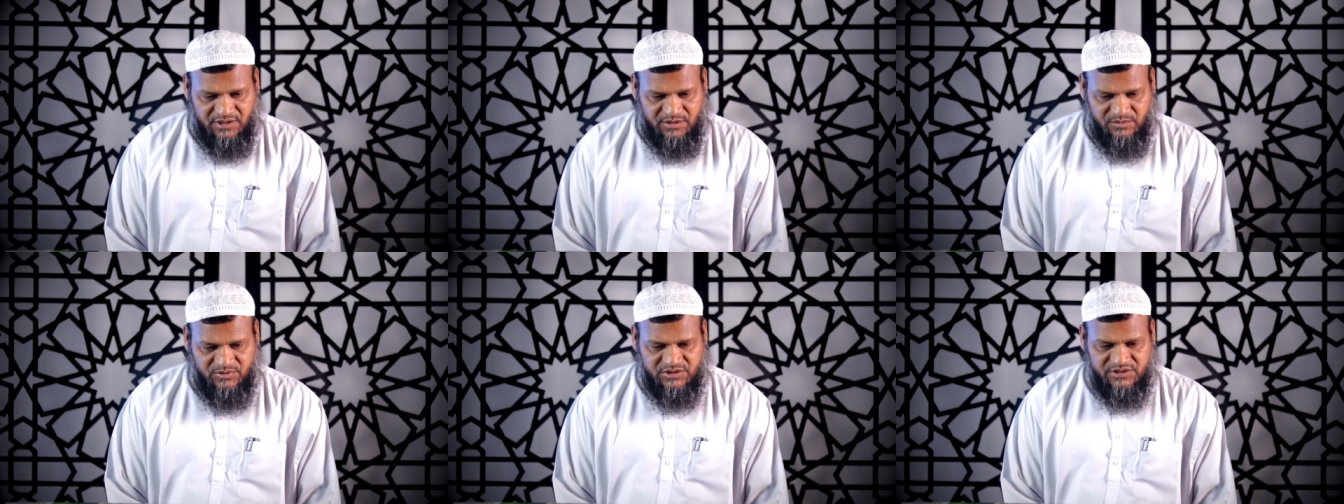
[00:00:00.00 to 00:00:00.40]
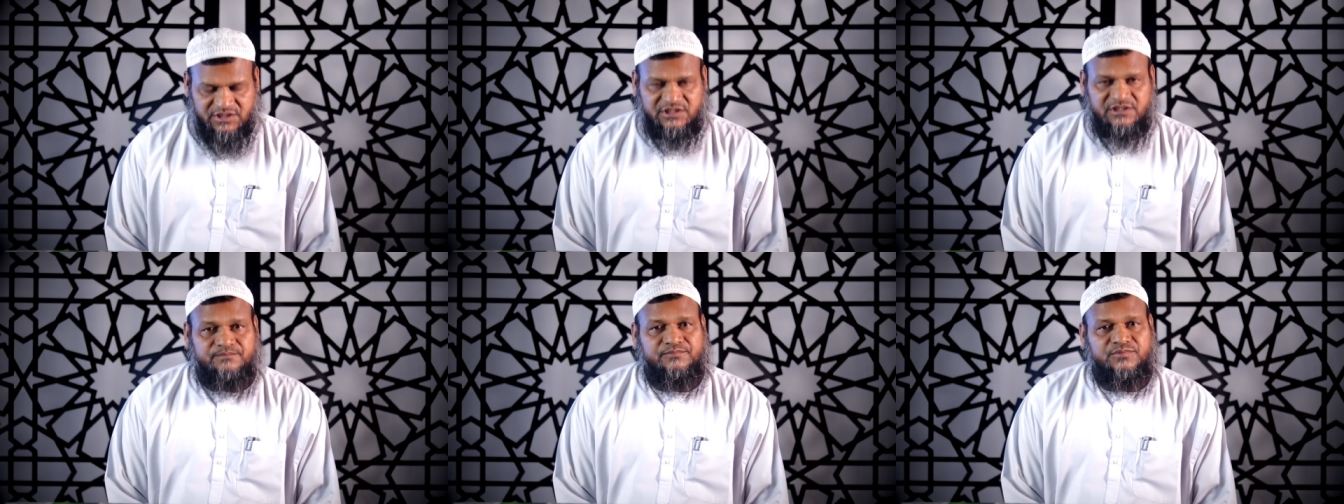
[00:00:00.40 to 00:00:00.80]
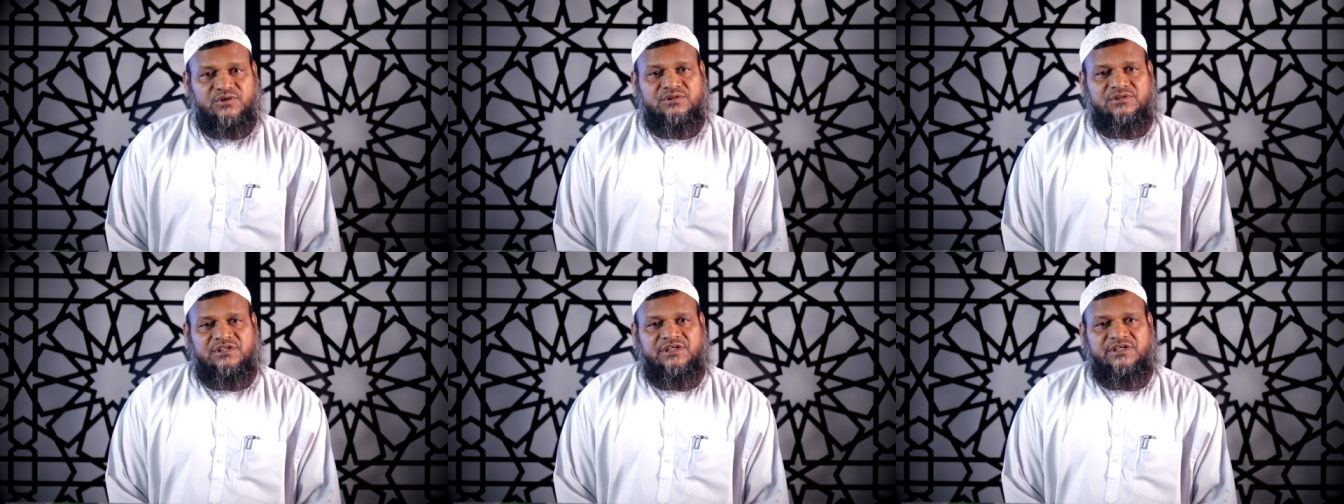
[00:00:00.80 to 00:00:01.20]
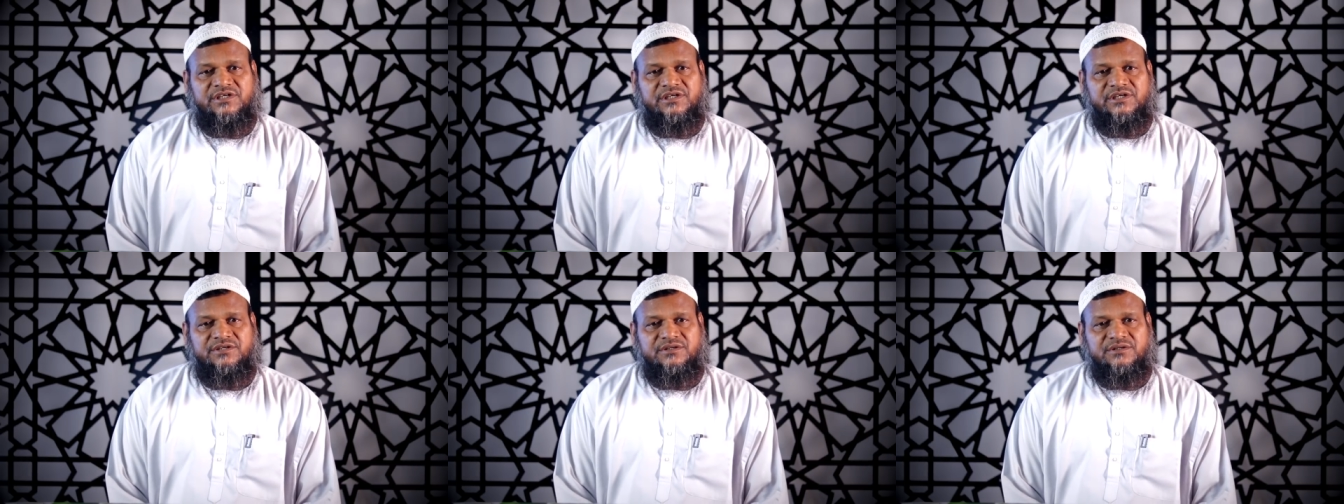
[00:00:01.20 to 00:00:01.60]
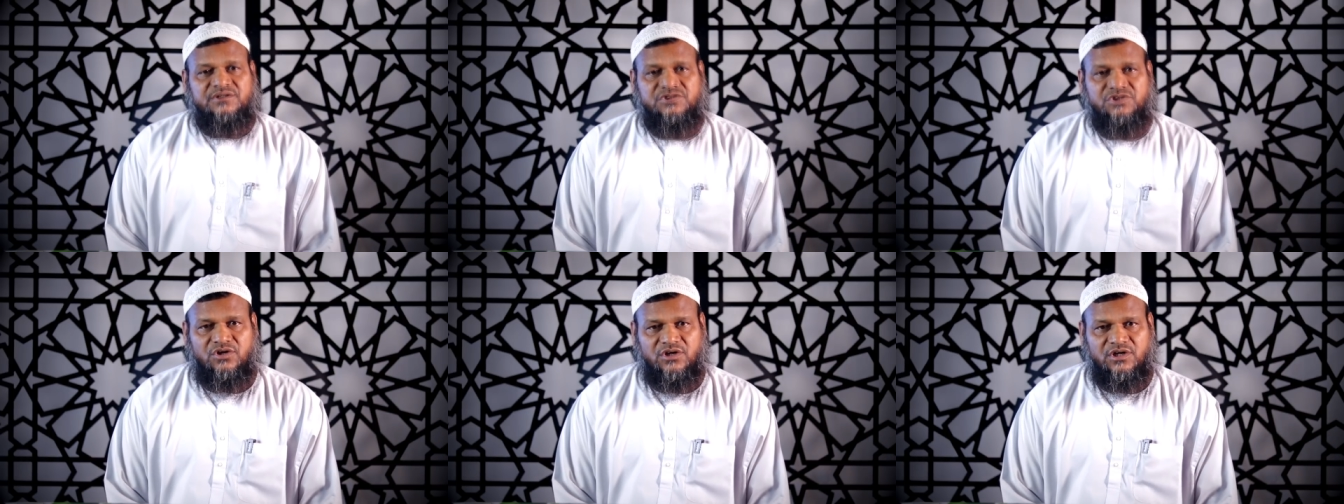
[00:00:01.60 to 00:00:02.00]
আমাদের প্রত্যেকের
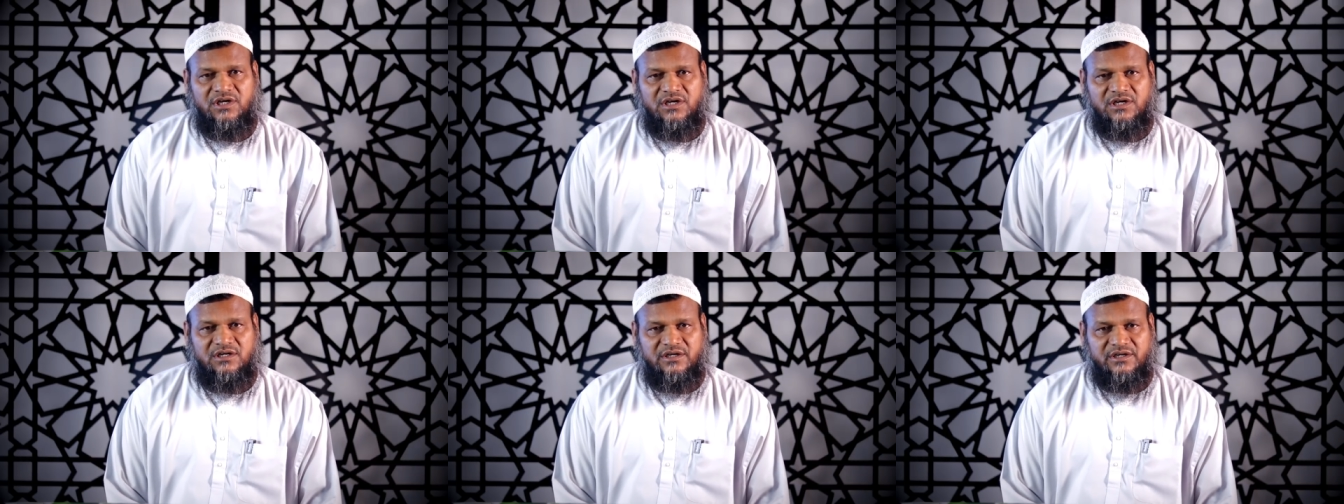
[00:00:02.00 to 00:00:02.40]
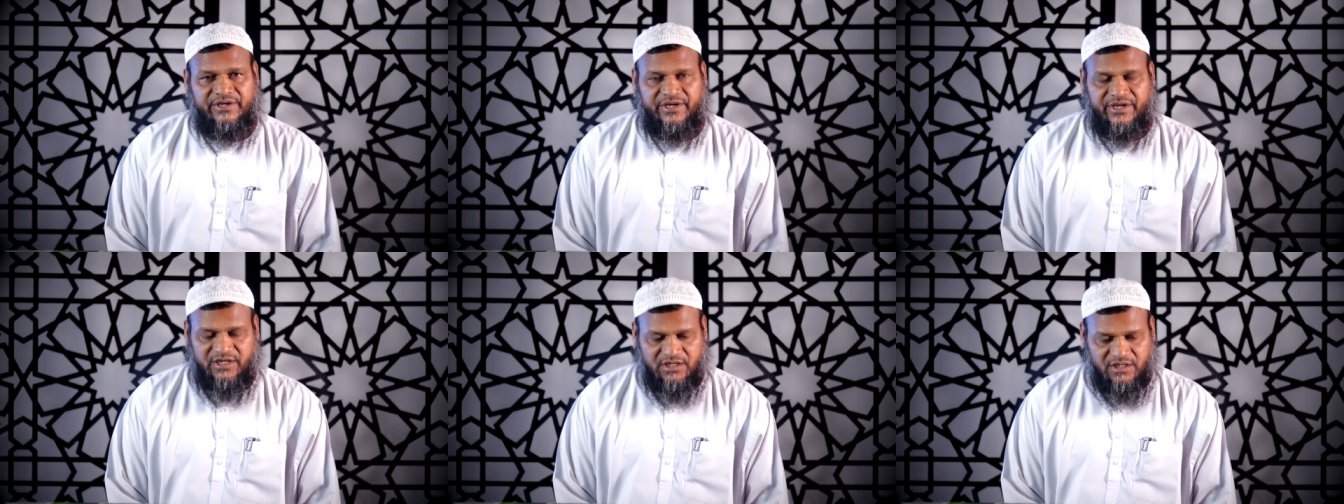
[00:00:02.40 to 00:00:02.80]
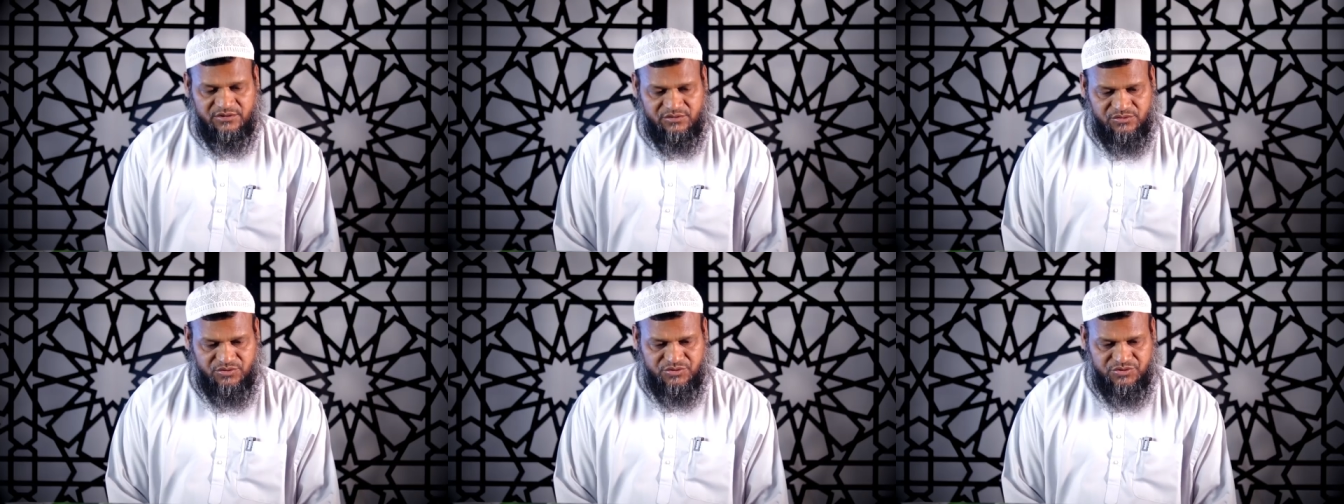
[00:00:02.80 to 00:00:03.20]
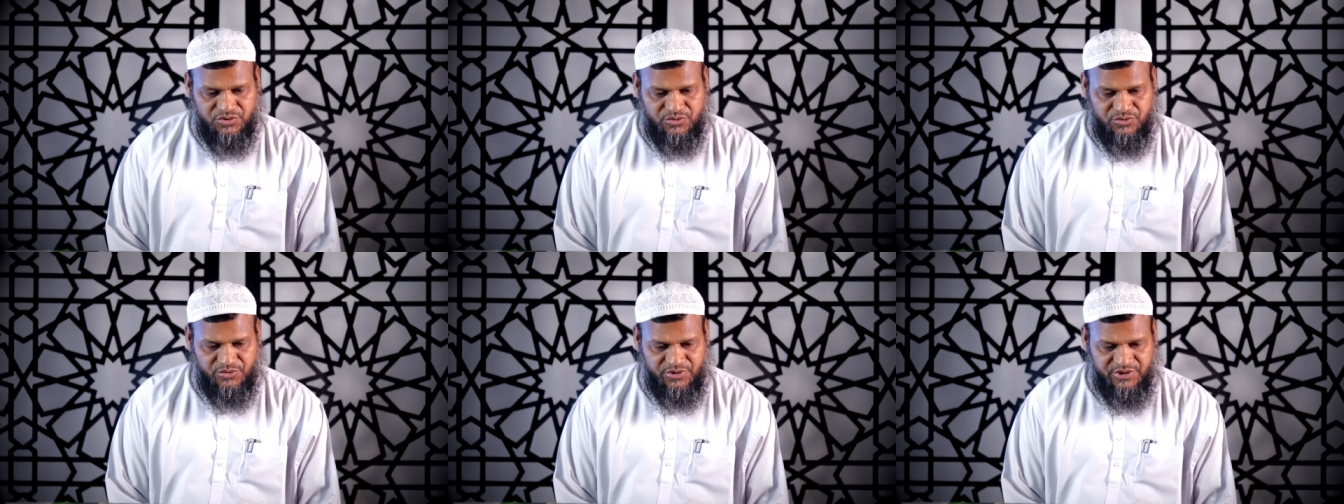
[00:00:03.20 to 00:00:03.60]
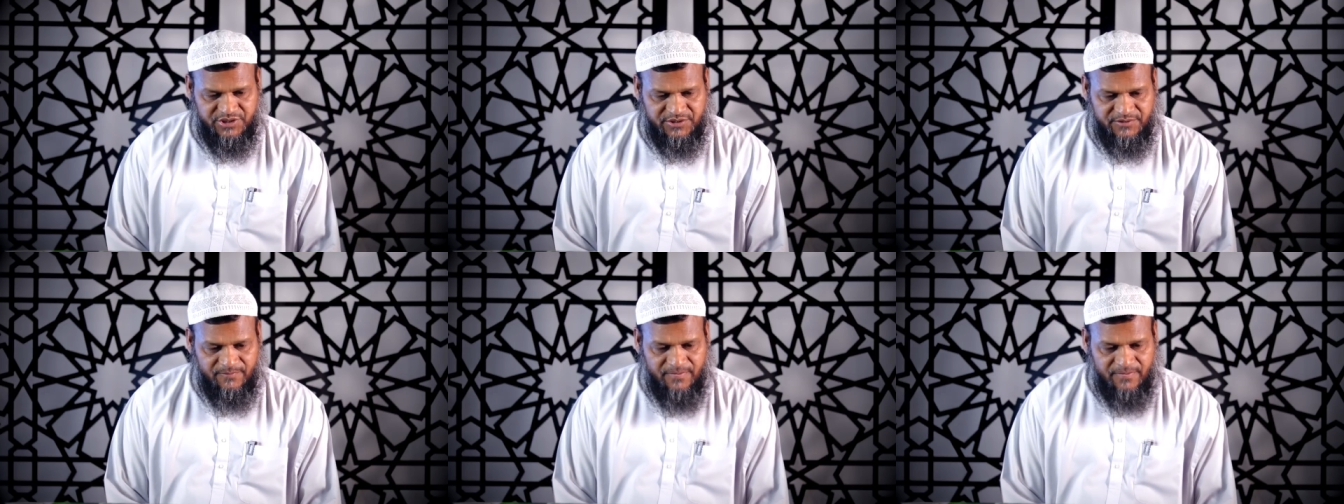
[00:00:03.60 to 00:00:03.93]
চলা একান্ত জরুরি